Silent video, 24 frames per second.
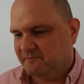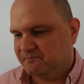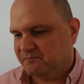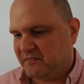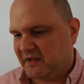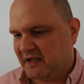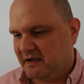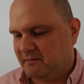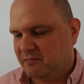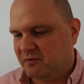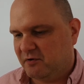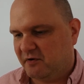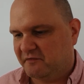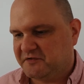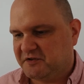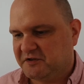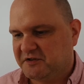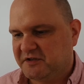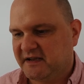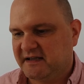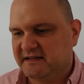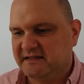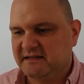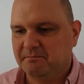Mm, było
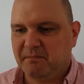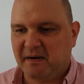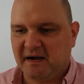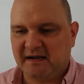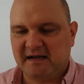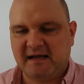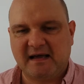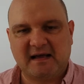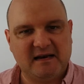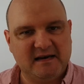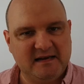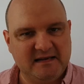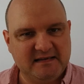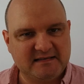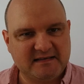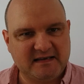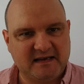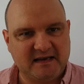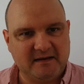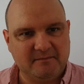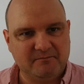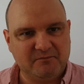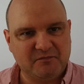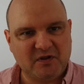wtedy, kiedy pan
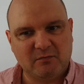Karliński,